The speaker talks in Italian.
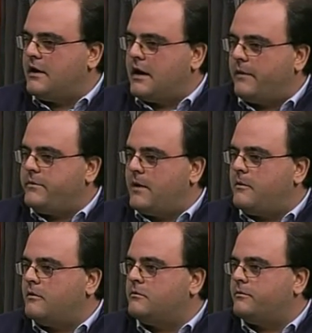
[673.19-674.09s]

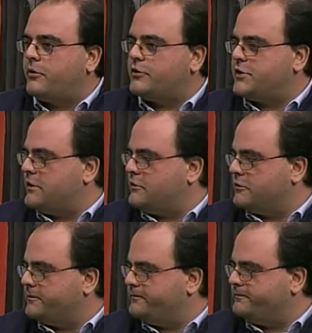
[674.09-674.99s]
abbiamo un
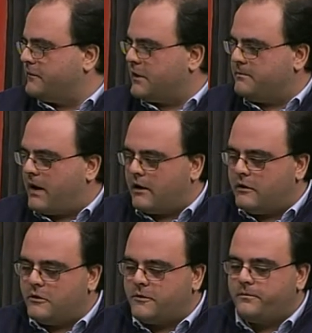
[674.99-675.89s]
progetto in
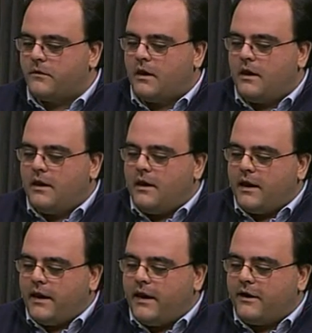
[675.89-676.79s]
ballo
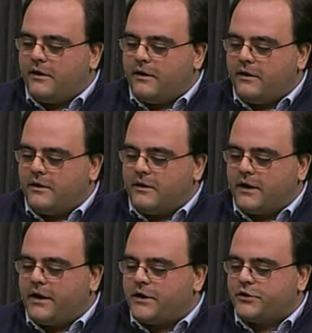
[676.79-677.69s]
e, eh,
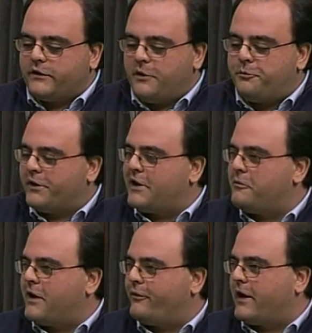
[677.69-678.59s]
che nasce sempre da
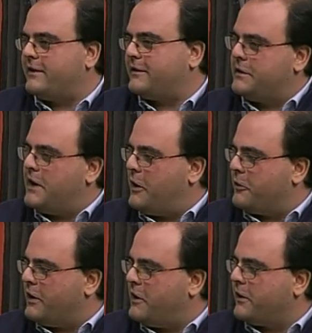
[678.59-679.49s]
una frase di
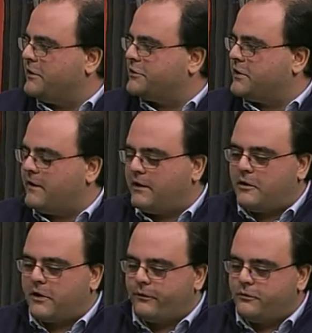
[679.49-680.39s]
Laura. Laura, diceva,
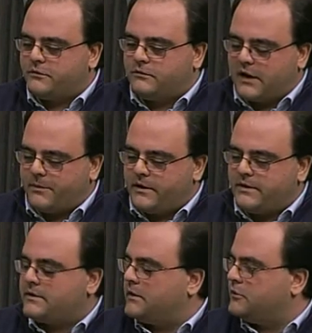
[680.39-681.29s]
Laura fu
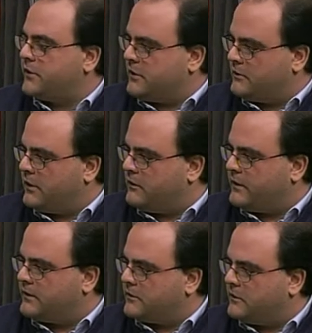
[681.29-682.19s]
trapiantata a Torino nel
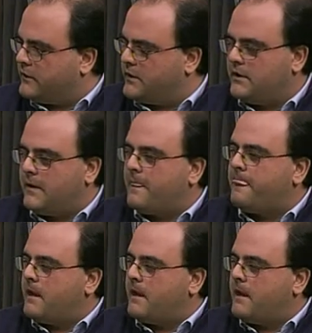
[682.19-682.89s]
99. Alle Molinette.